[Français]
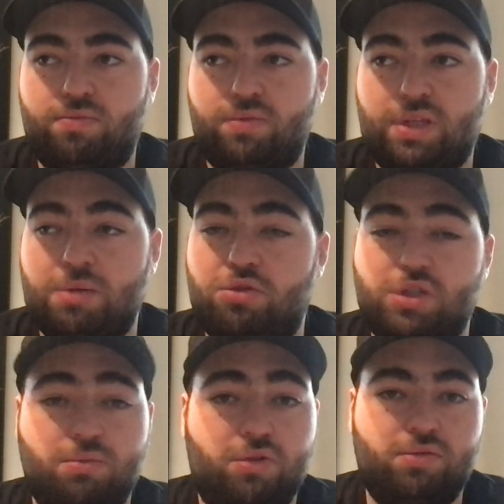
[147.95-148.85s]
très
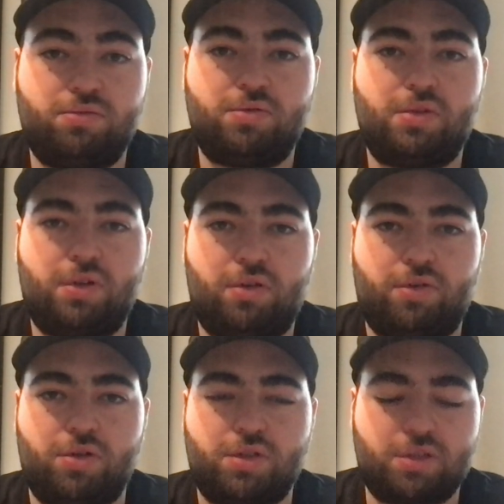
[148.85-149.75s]
prochainement en
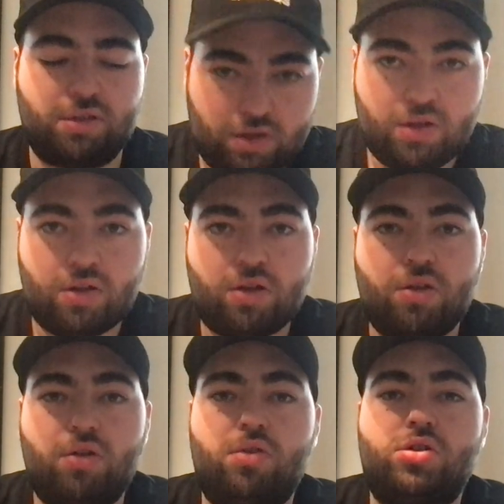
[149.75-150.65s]
France.
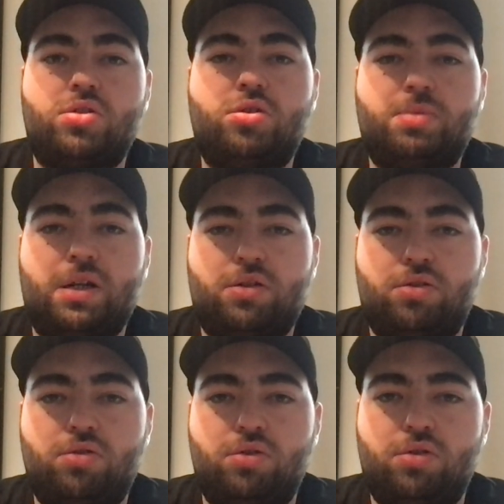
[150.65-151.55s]
Aujourd'hui, on parle que
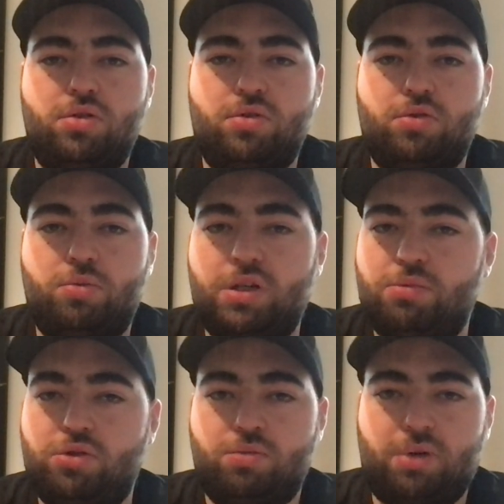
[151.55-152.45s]
de. Depuis le
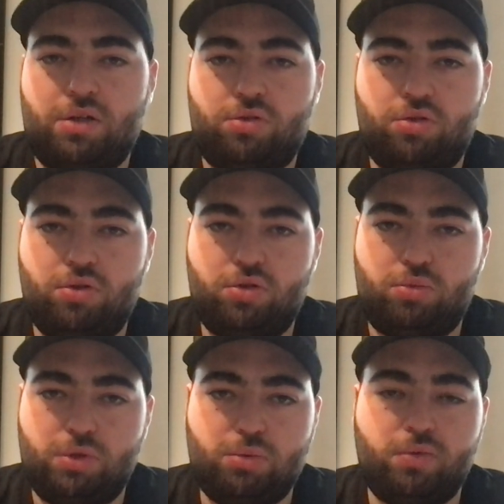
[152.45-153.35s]
début, je ne parle que de
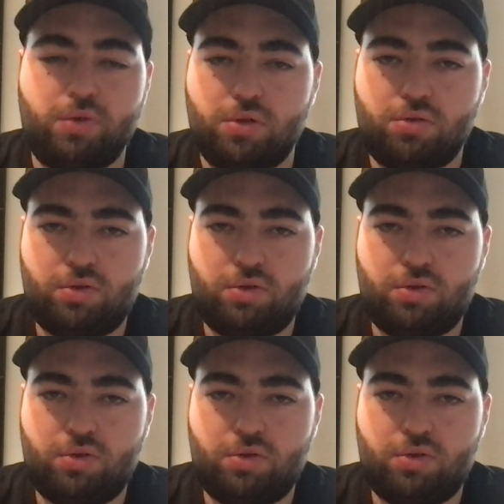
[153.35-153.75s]
WWE.